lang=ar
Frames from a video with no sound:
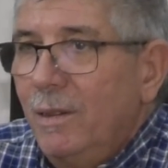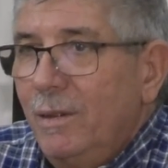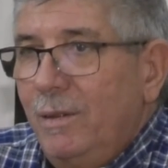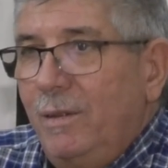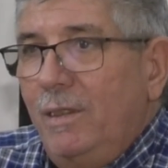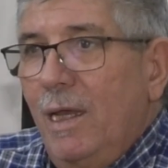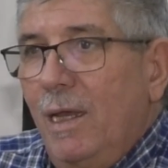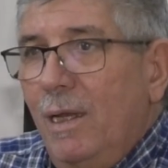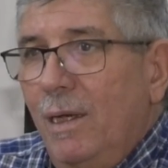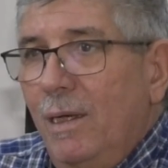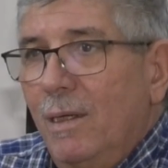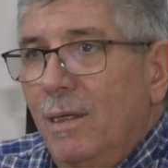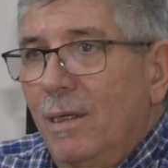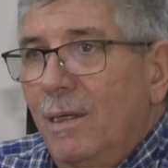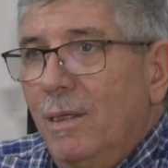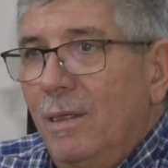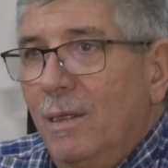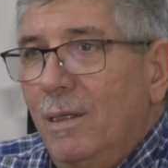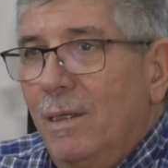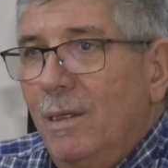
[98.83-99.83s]
ديال
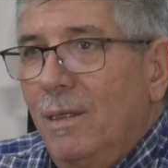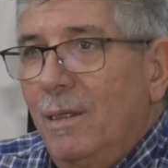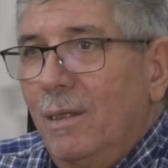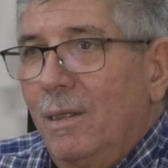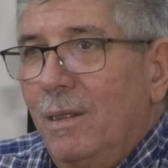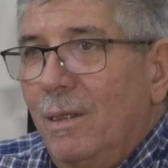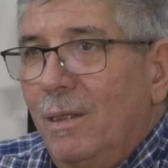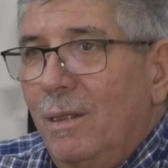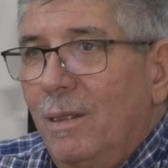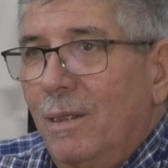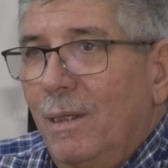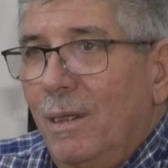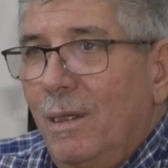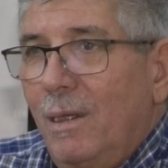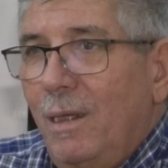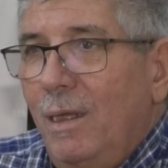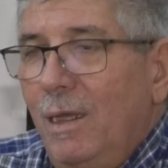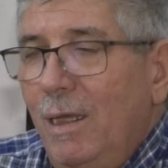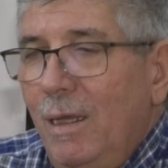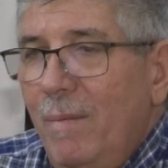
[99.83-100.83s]
آه
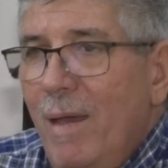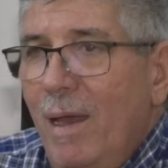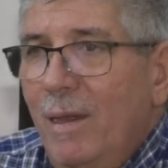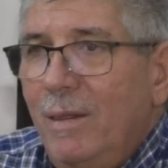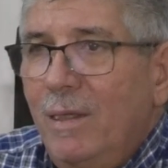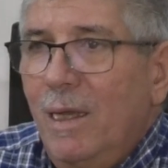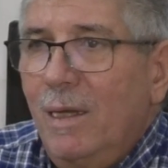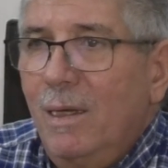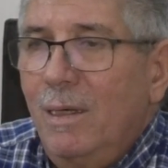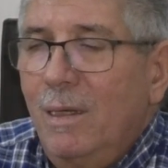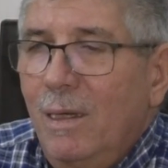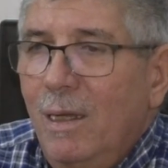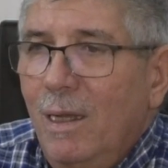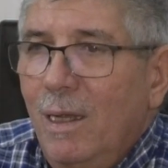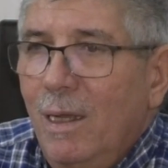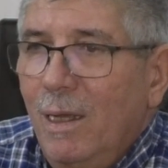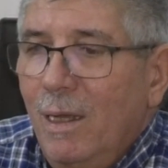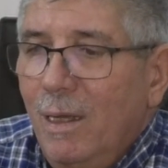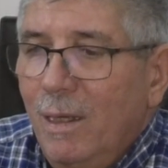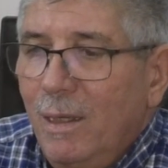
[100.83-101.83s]
القيمه ديال
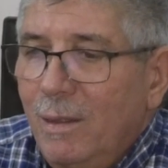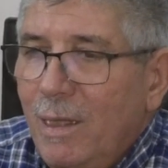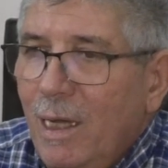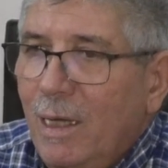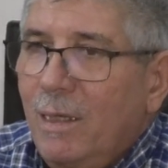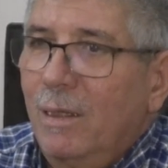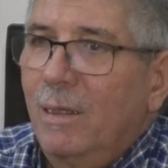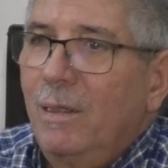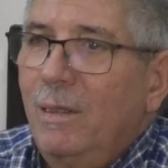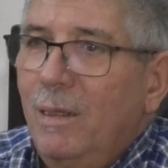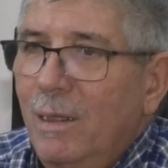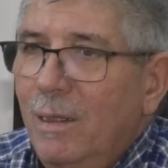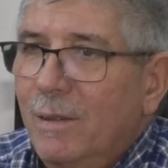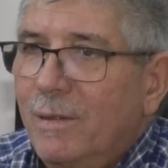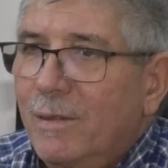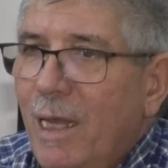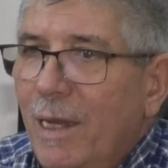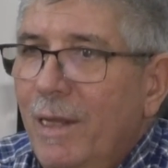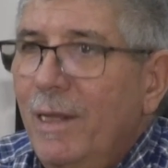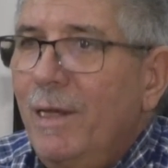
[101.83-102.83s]
ذاك
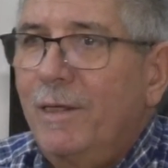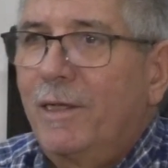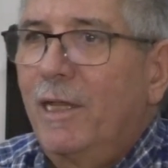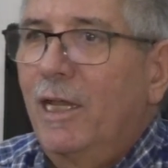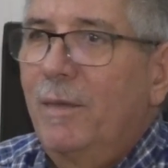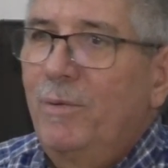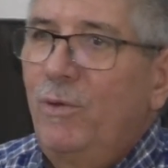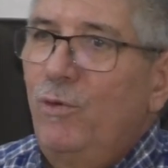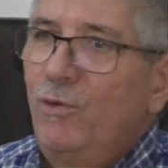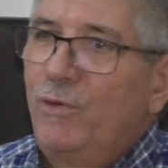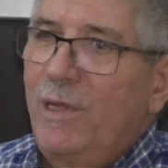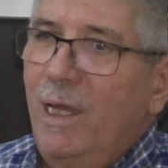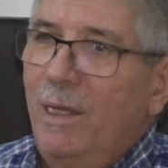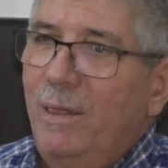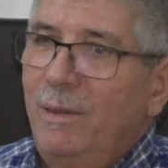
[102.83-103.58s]
الصالير اللي كيقبض الاستاذ